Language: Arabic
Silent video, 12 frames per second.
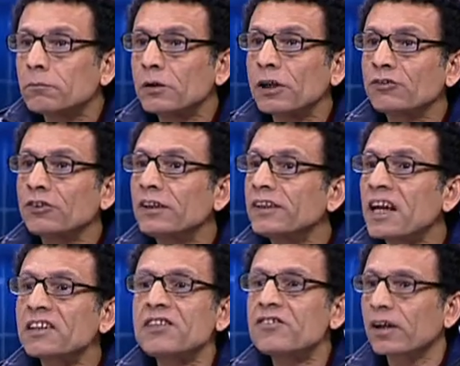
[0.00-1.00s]
من 20
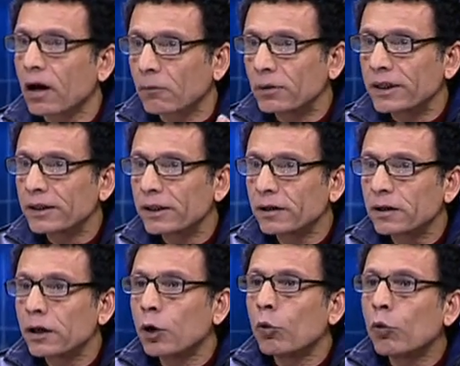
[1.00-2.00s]
30 سنه قبل كده
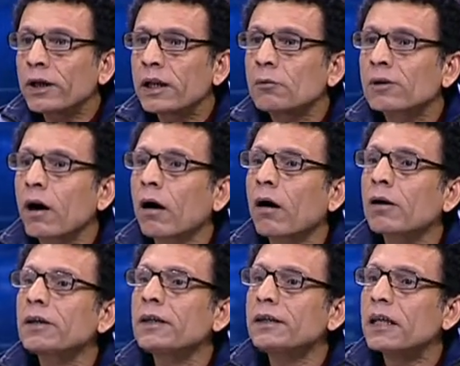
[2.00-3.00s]
واحنا
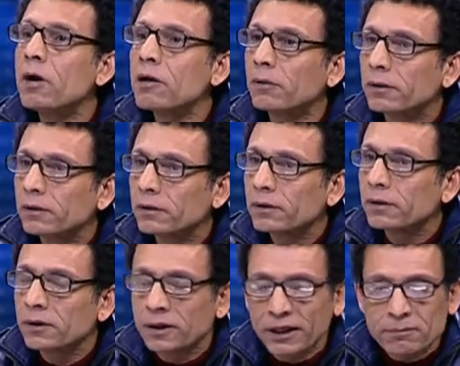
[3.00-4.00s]
متاخرين تماما
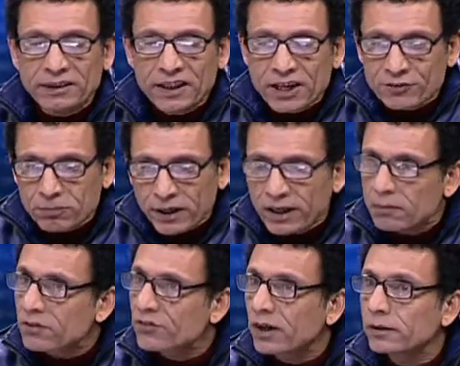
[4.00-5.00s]
احنا ما عندناش مجله
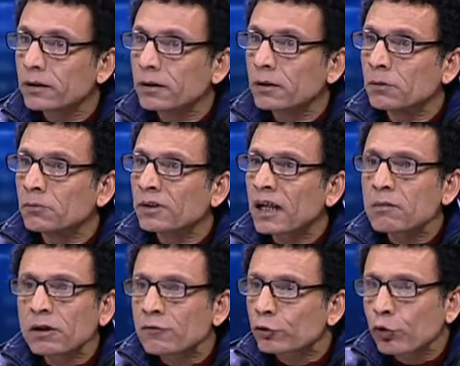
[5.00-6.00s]
مثلا بتتكلم
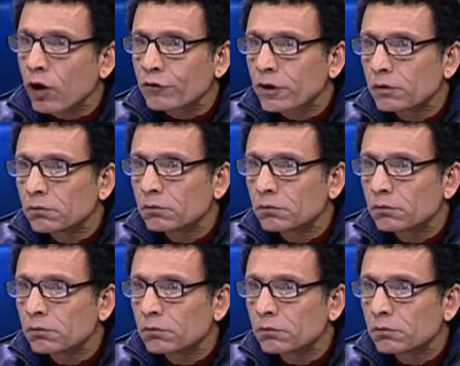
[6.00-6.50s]
عن الفوتوغرافيا